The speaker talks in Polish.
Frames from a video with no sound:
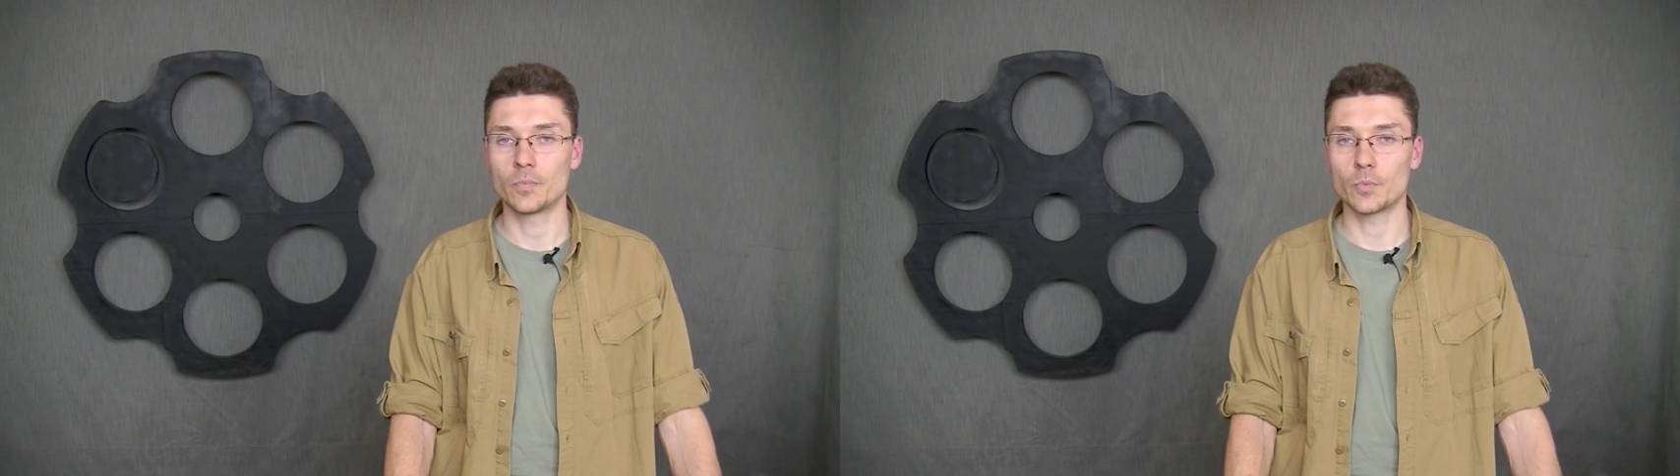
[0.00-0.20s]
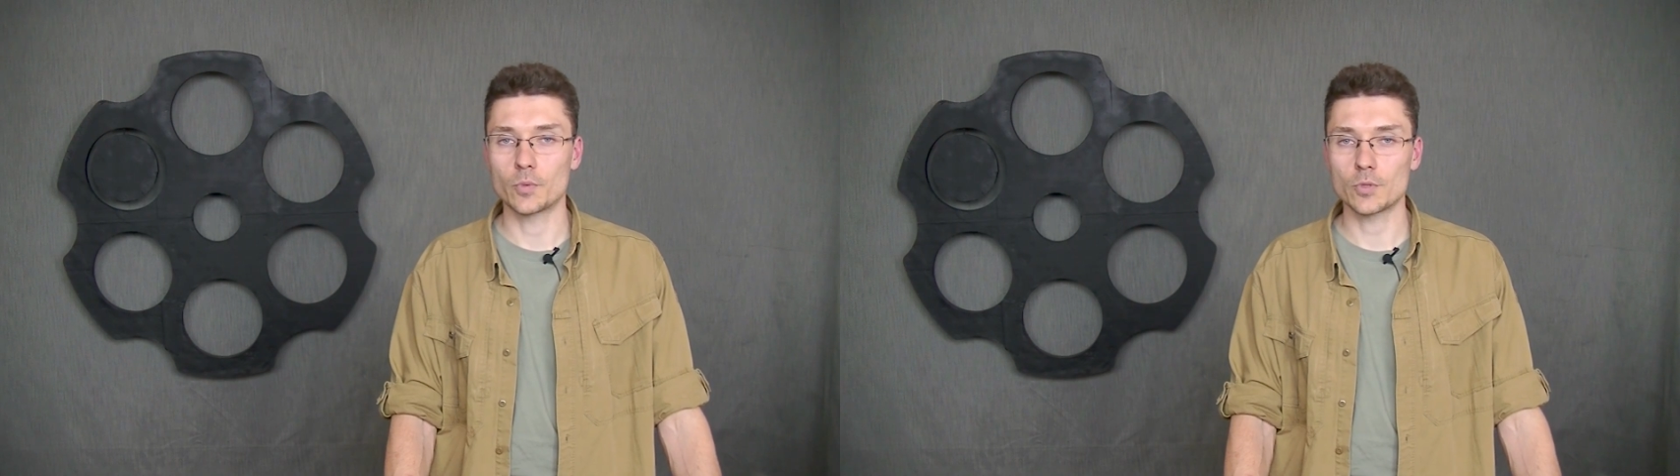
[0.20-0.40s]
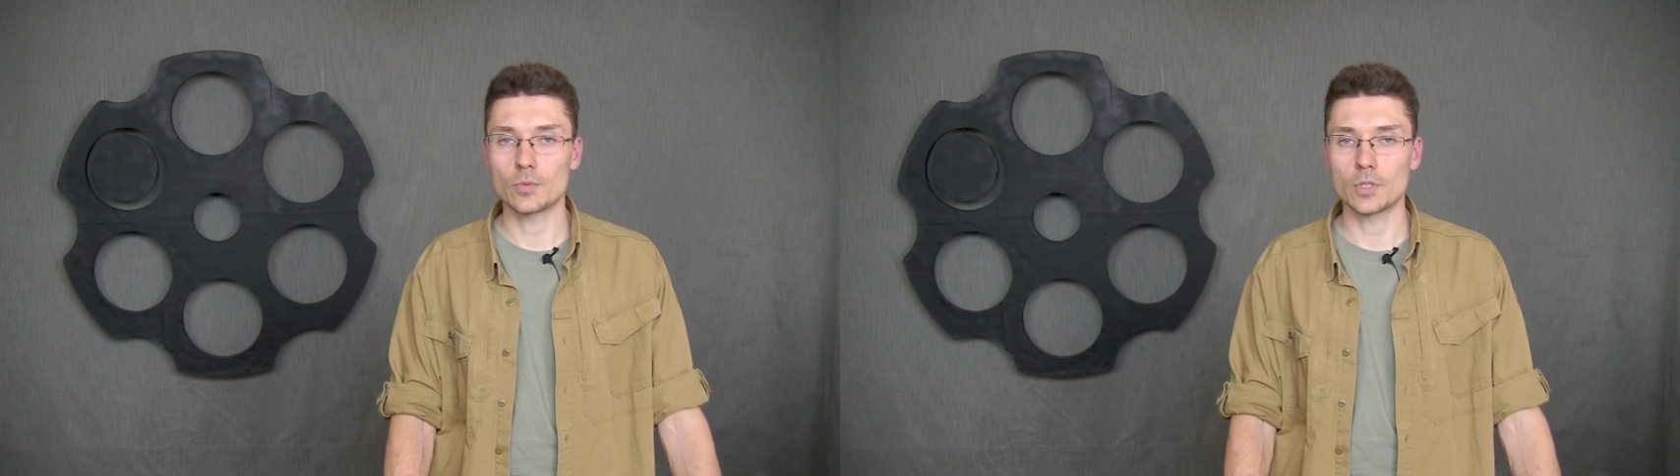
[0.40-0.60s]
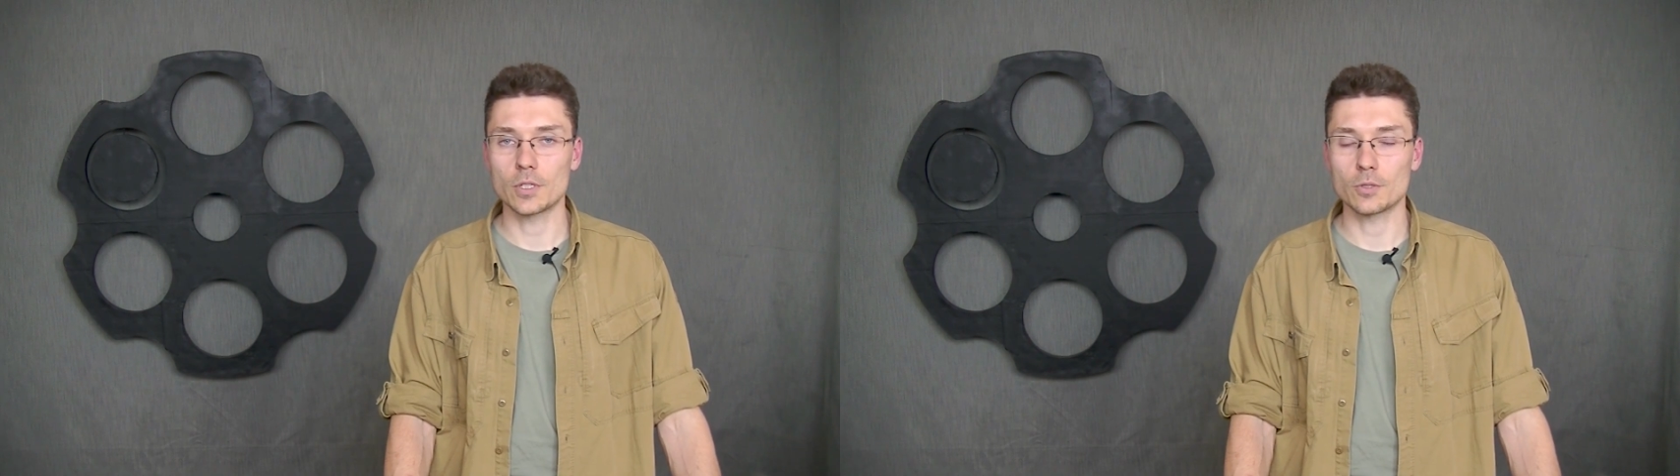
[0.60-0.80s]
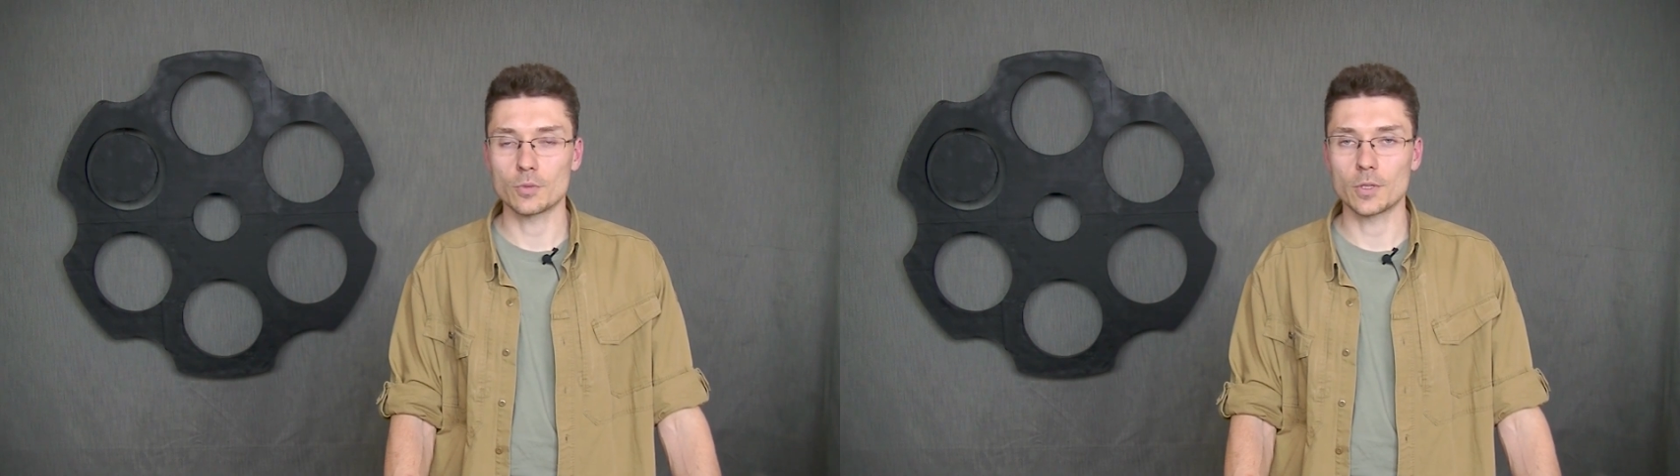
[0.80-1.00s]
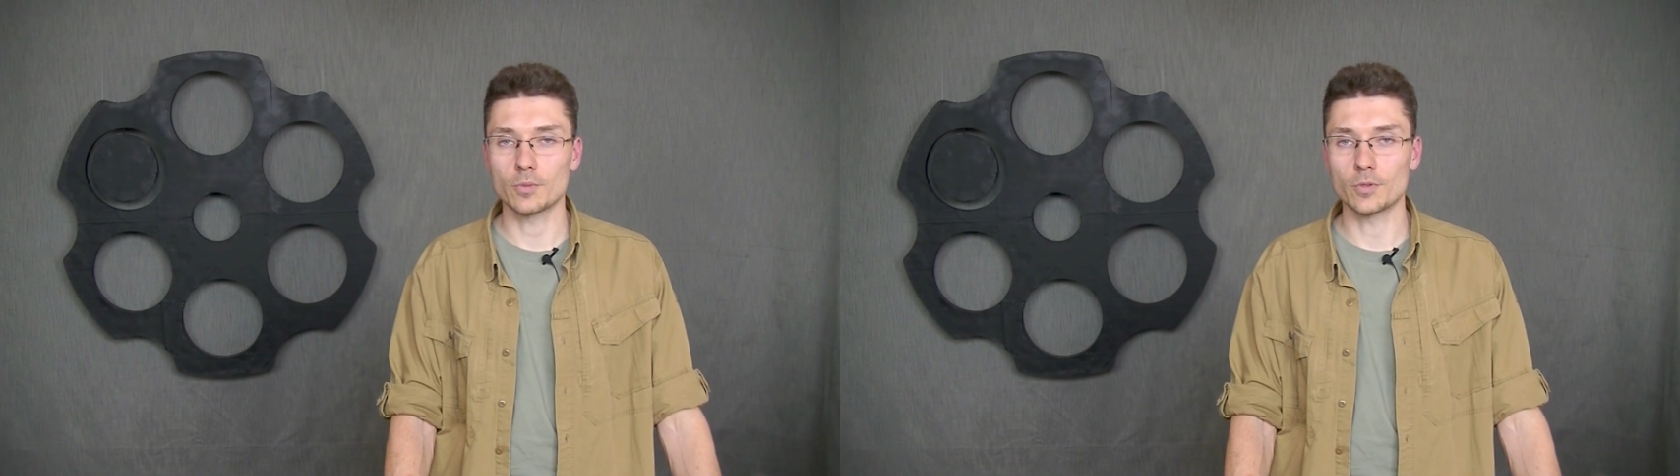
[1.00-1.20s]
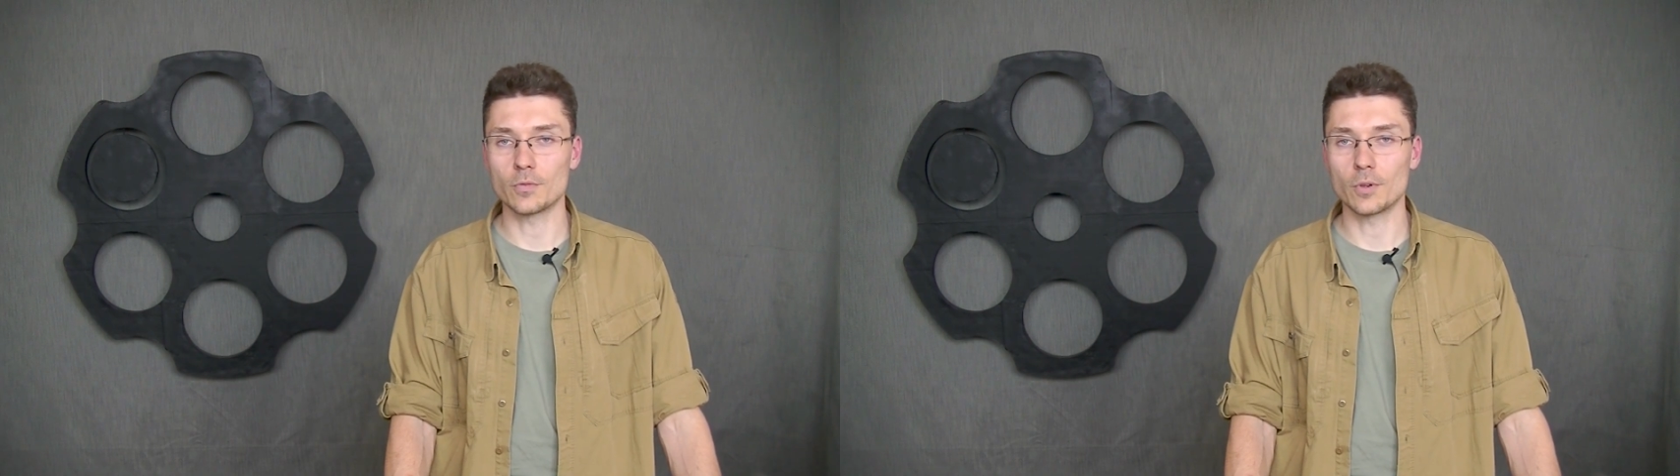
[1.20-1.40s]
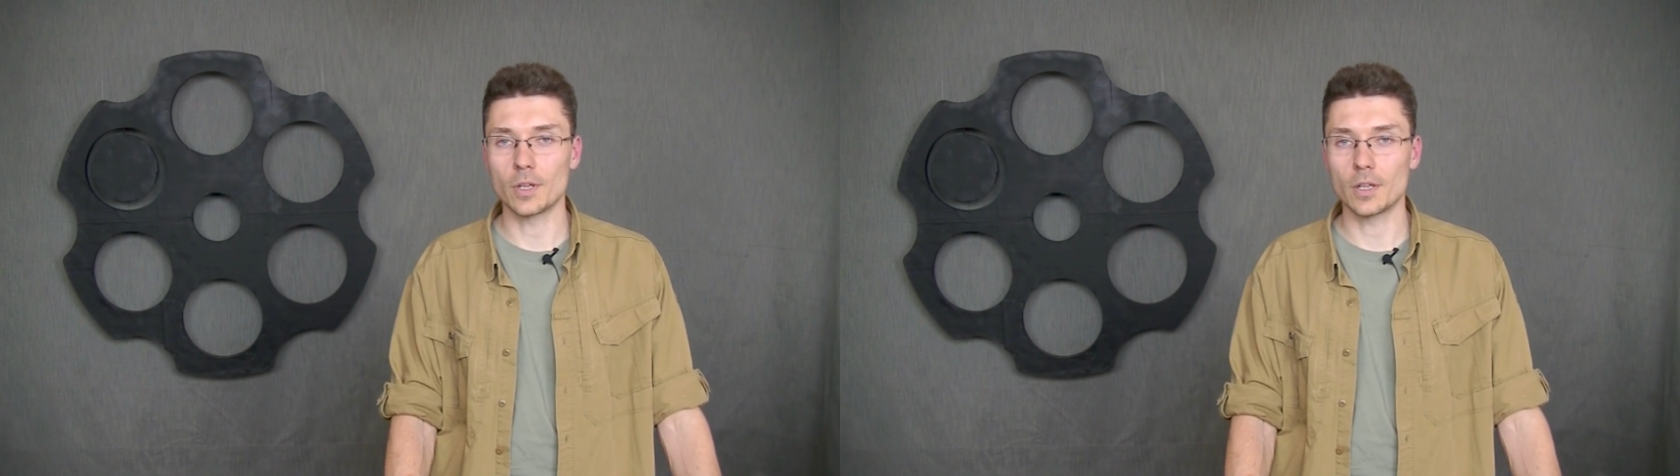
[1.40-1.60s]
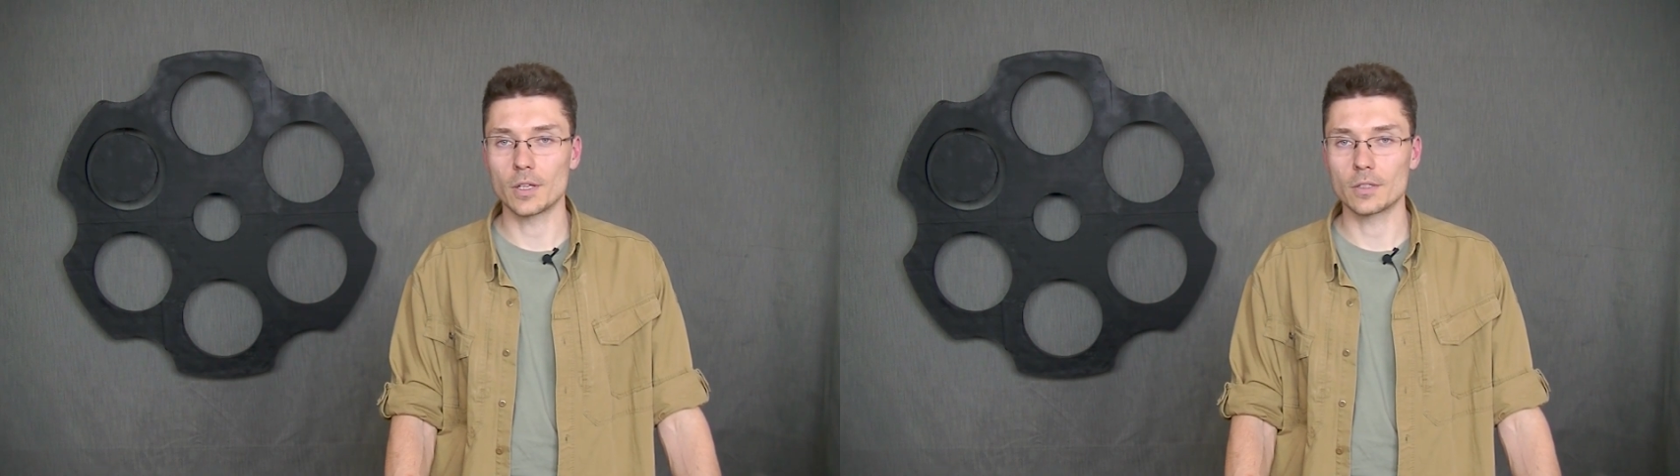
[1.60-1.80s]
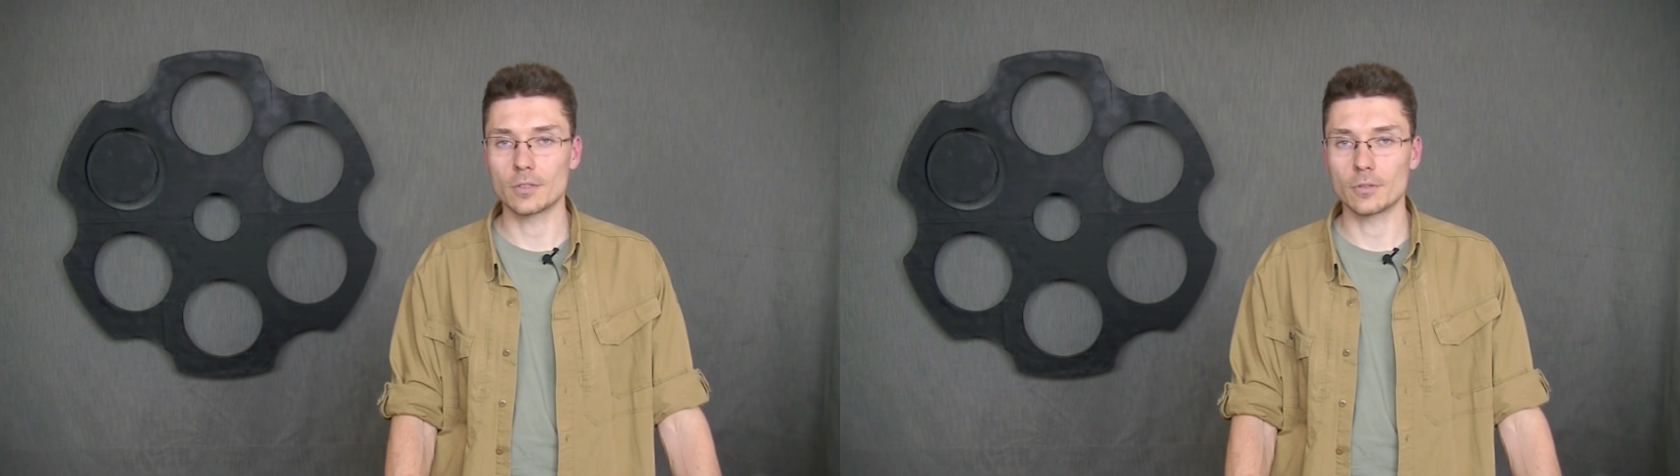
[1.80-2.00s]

Po prostu jeżeli ktoś ma dobrą wolę,